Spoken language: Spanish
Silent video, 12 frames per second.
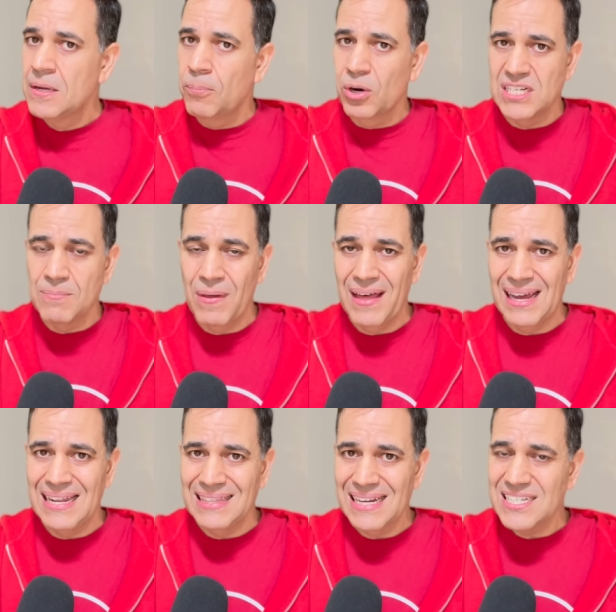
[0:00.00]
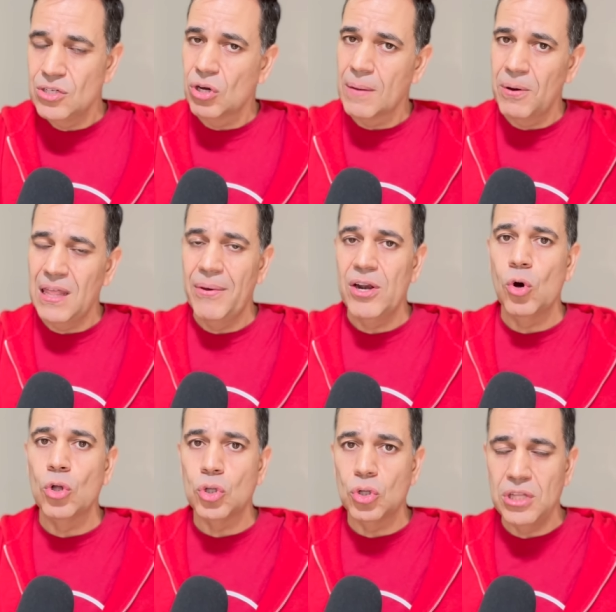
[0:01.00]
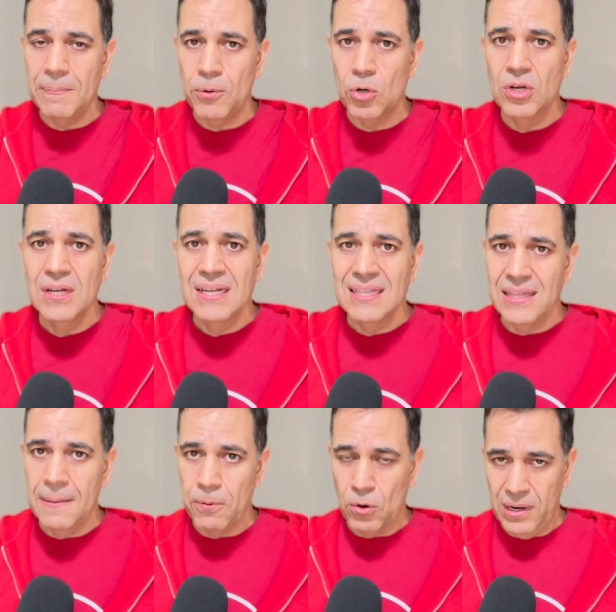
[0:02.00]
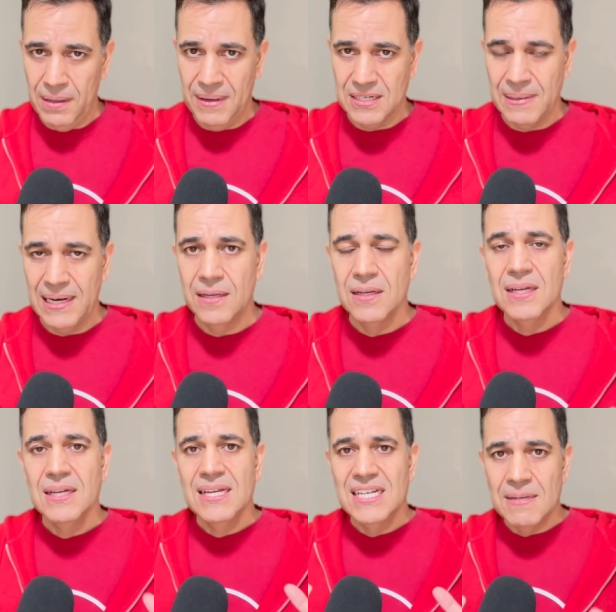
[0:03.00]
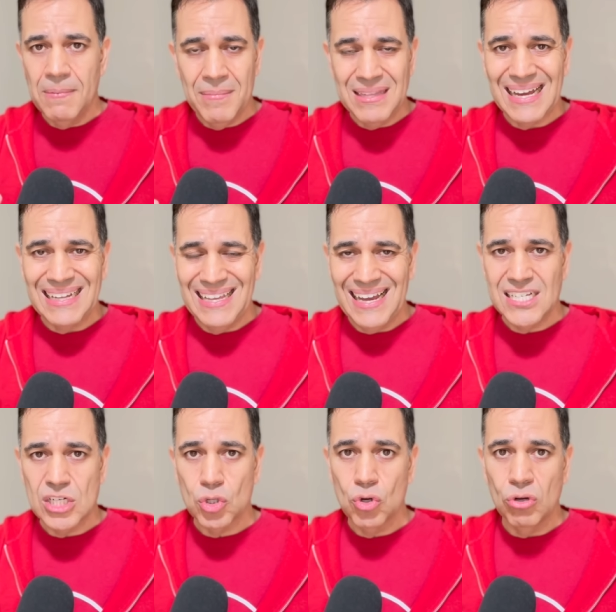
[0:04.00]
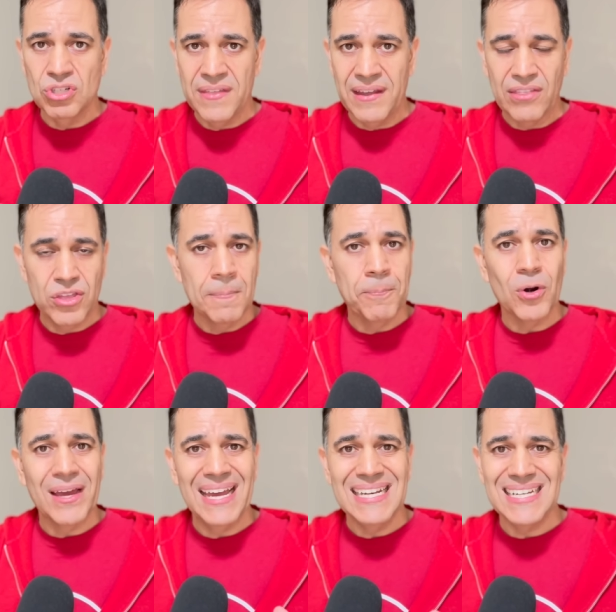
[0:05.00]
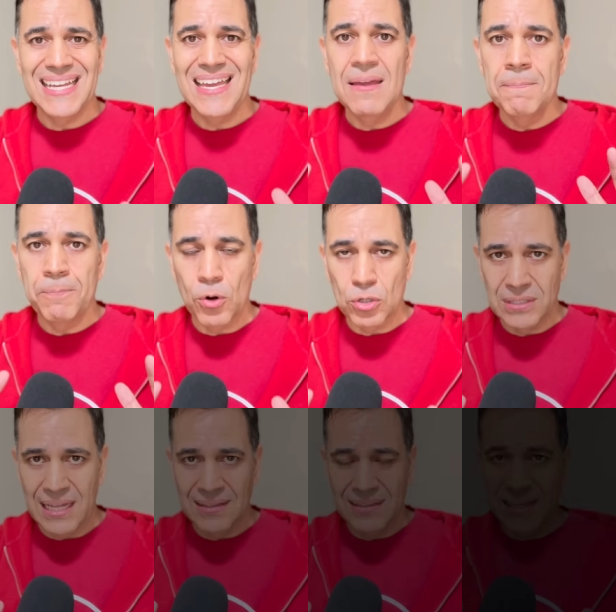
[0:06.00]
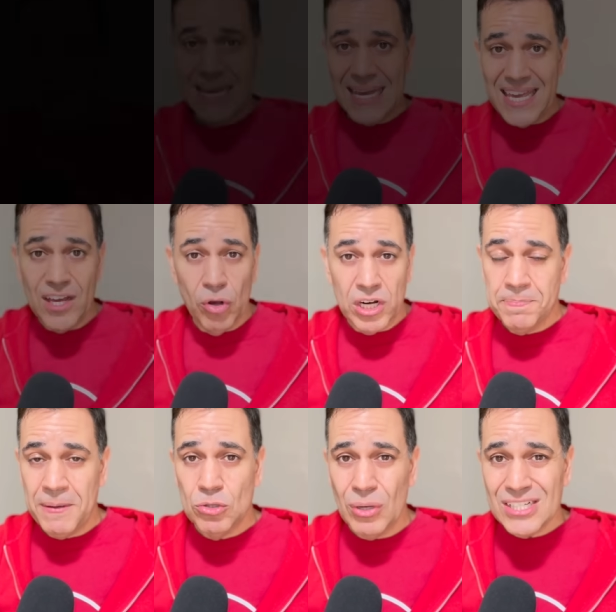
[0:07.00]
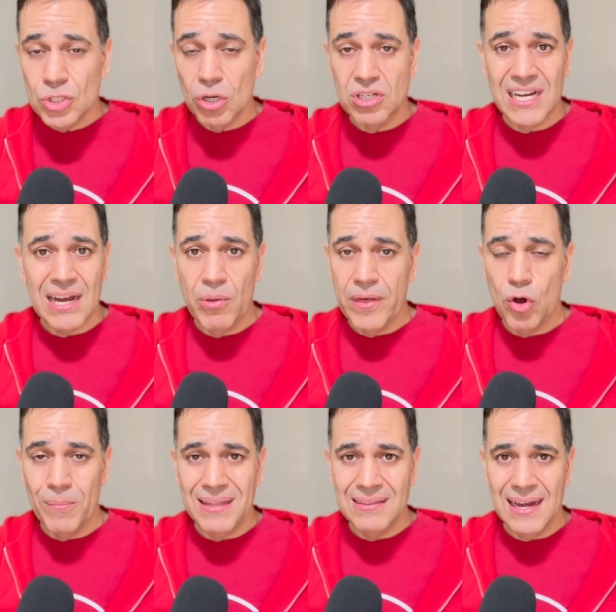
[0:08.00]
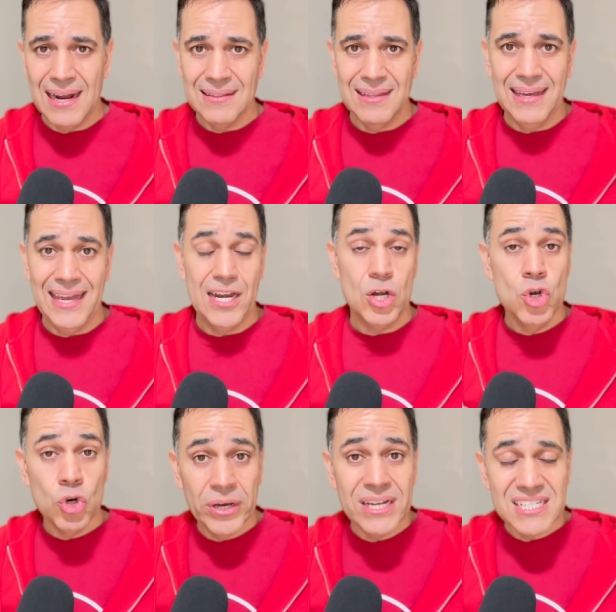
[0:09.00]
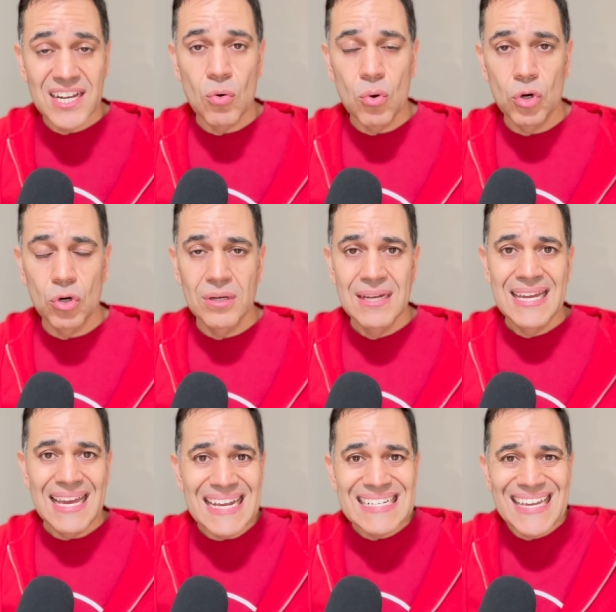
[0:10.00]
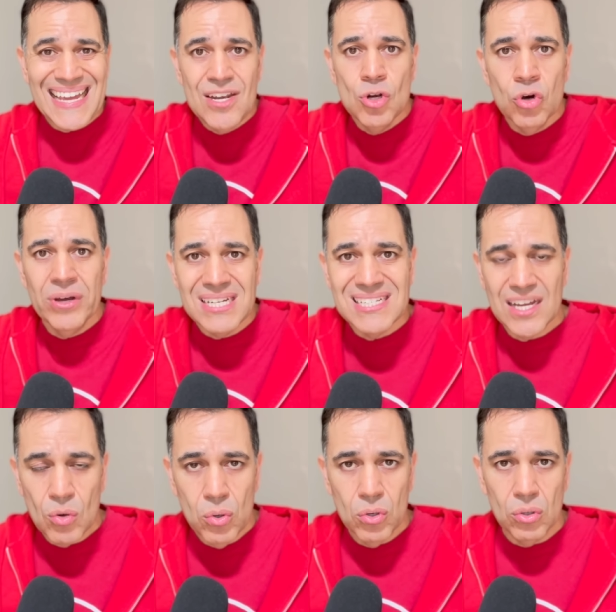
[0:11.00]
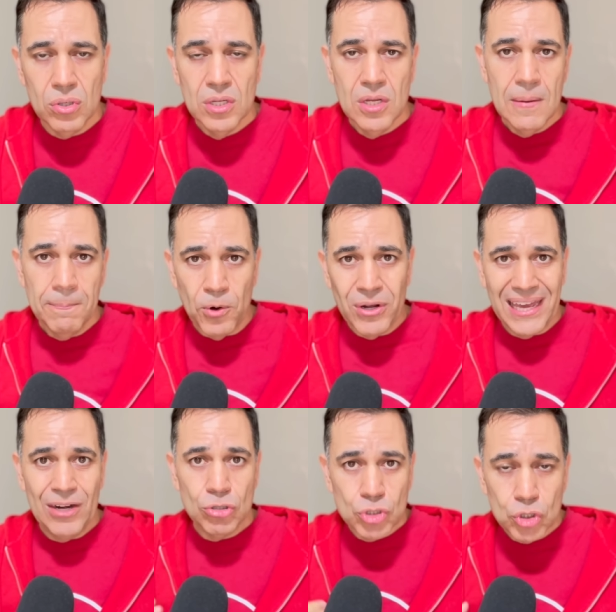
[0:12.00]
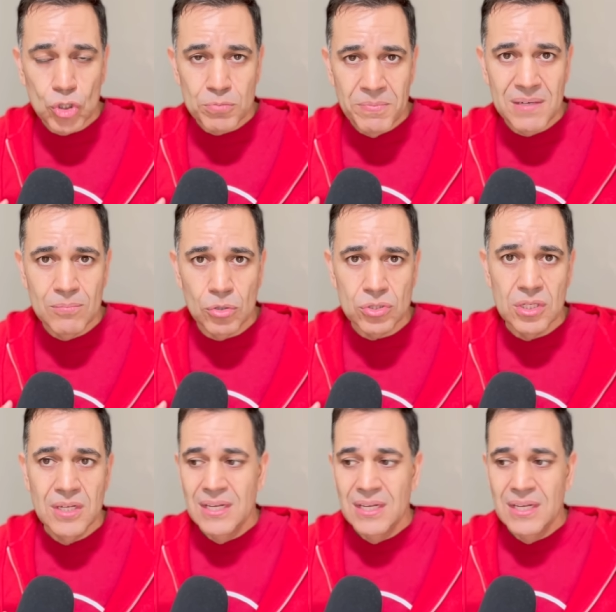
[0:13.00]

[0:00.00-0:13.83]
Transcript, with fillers: porque se pueda calentar, sino que puede haber otro tipo de problemas, ¿vale? Simplemente que tengáis eso en consideración porque es importante. Y con respecto a esto que os acabo de comentar de que no es seguro, es que no es seguro, porque nosotros mismos